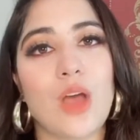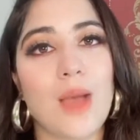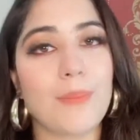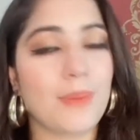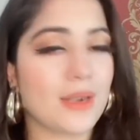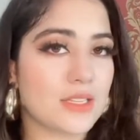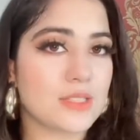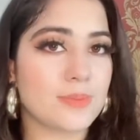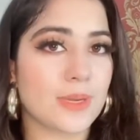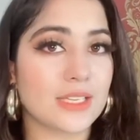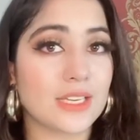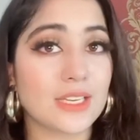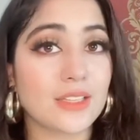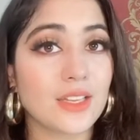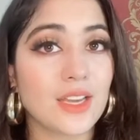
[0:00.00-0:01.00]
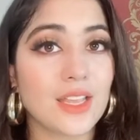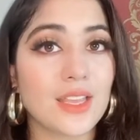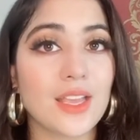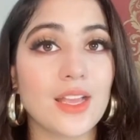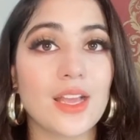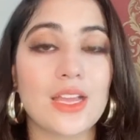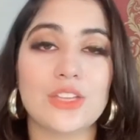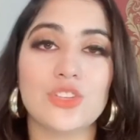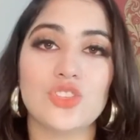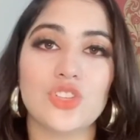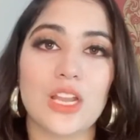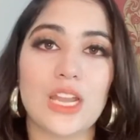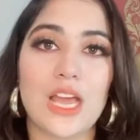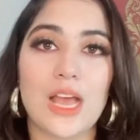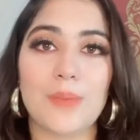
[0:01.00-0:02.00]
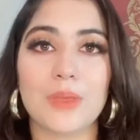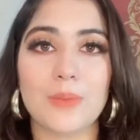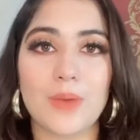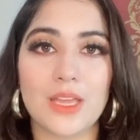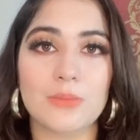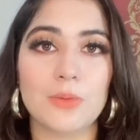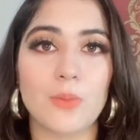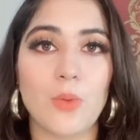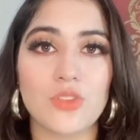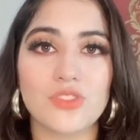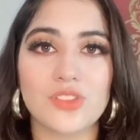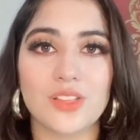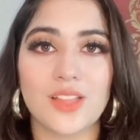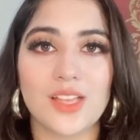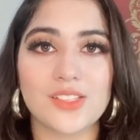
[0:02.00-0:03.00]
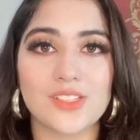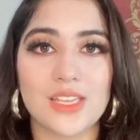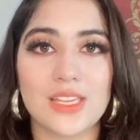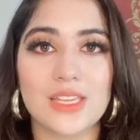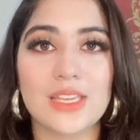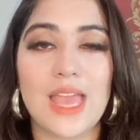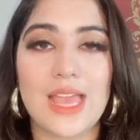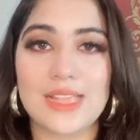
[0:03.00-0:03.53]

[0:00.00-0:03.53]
आप पार्टिसिपेट करते रहिएगा इनशाला आपकी बारी भी बहुत जल्द आ जाएगी